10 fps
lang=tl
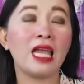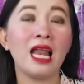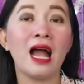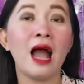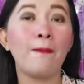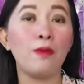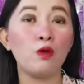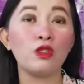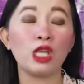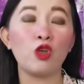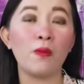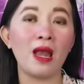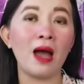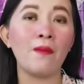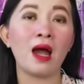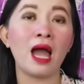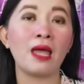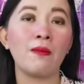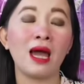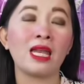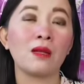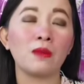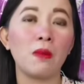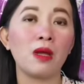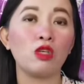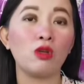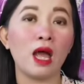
Ilang haplusan nyo pa lamang ay mararamdaman nyo